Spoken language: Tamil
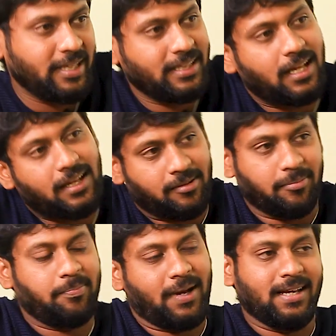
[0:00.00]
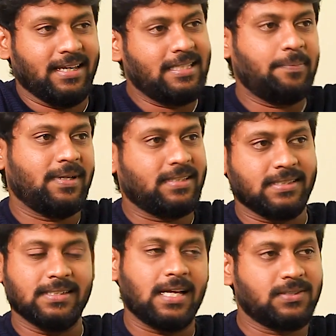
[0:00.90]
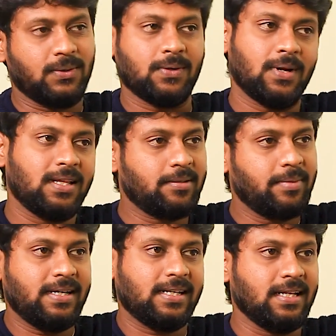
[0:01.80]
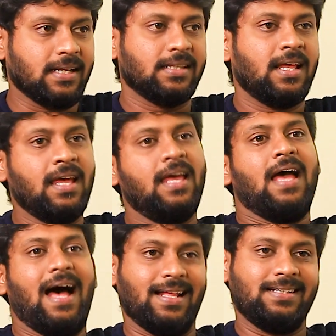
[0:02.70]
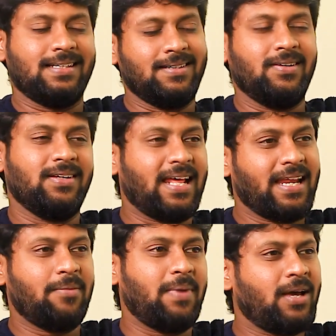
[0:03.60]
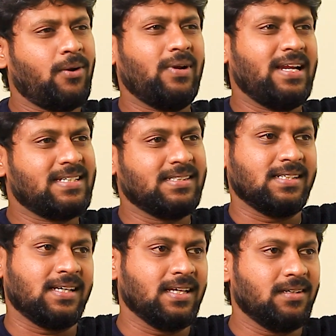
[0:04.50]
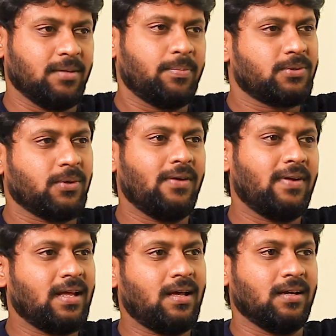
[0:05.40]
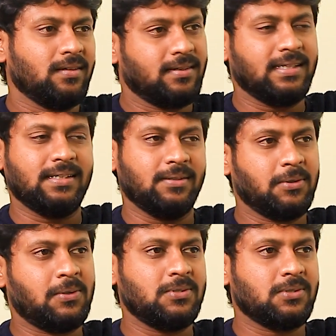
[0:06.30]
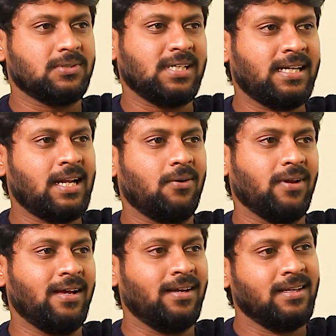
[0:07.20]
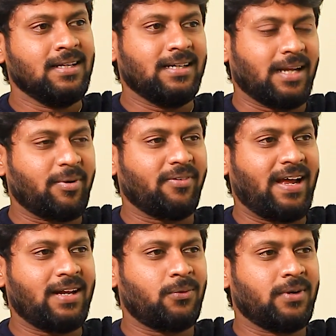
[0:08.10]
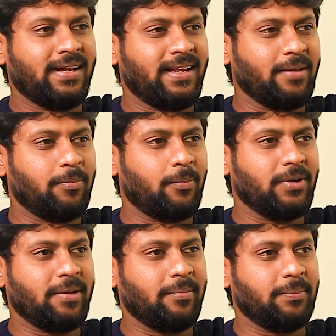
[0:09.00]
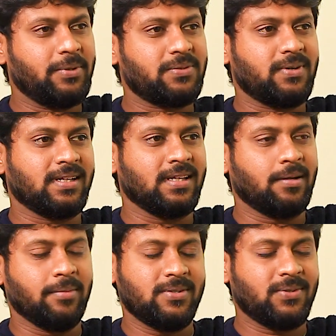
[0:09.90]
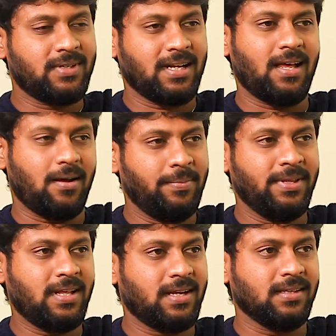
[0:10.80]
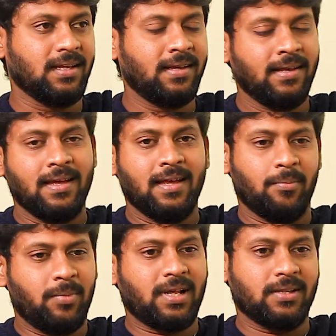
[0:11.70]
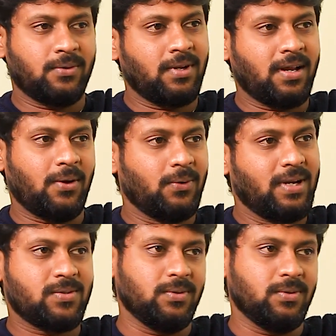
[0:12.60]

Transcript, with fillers: அப்படின்னா பா எதிர்பார்த்தது நான் சொல்லக்கூடாது அப்படின்றதுல இருந்தேன் அதுக்கு நிறைய பேக்ரவுண்ட் ரீசன்ஸ் இருக்கு இப்போ சொல்ல வேணாம் கொஞ்சம் செட்டில் ஆகலாம் நமக்கு வேலை கூட இல்லை இப்போ போய் நம்ம எப்படி சொல்றது அப்படின்னு சொல்லிட்டுலாம் அப்படி தான் இருந்தேன் பட் அதுக்குள்ளார அவங்களே